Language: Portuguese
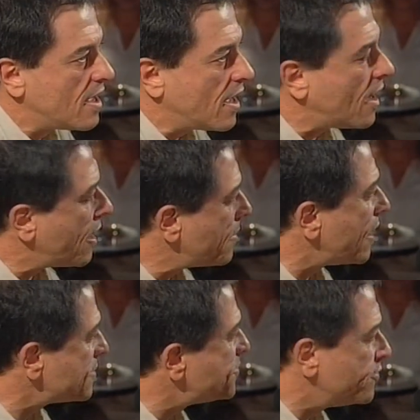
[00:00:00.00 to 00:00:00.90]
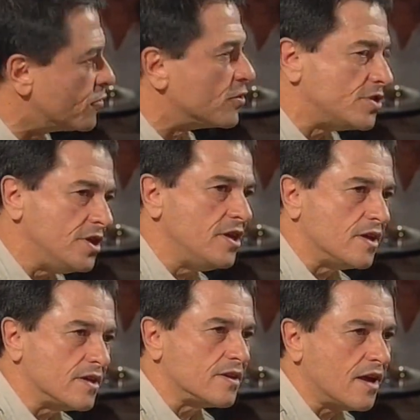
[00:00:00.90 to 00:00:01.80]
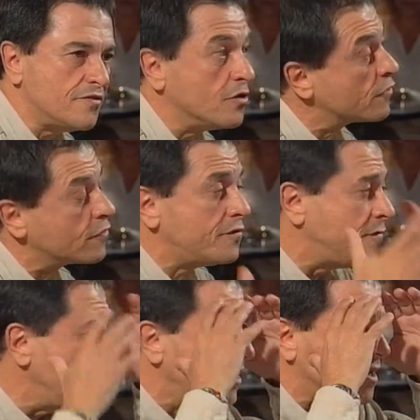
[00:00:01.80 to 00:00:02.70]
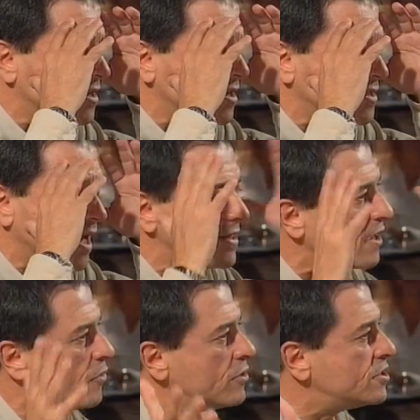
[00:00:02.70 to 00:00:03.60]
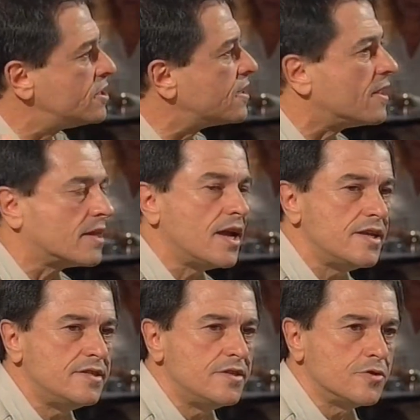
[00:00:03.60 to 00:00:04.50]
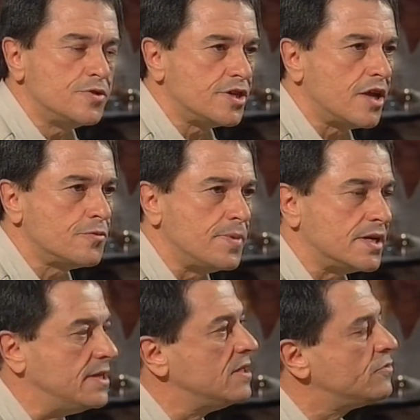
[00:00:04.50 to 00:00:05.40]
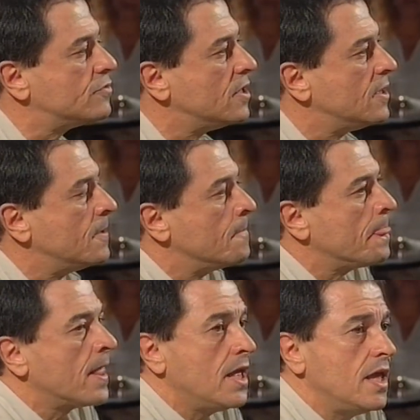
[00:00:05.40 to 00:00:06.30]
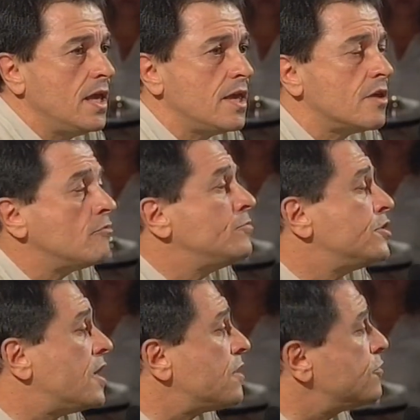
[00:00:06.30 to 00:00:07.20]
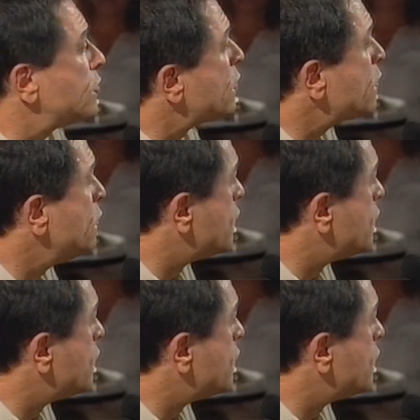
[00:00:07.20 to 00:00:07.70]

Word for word: a, as psicologias, a filosofia que até hoje está atrás desse objeto perdido e que é um objeto que nós não